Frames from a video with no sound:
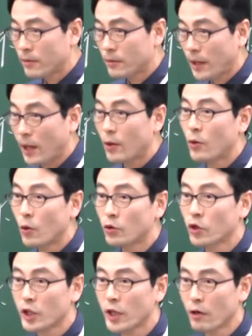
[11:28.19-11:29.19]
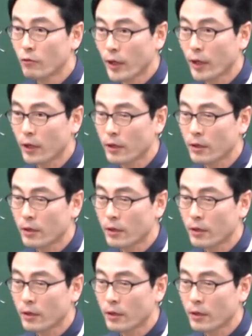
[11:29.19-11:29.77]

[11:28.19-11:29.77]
날로 드시려고 그래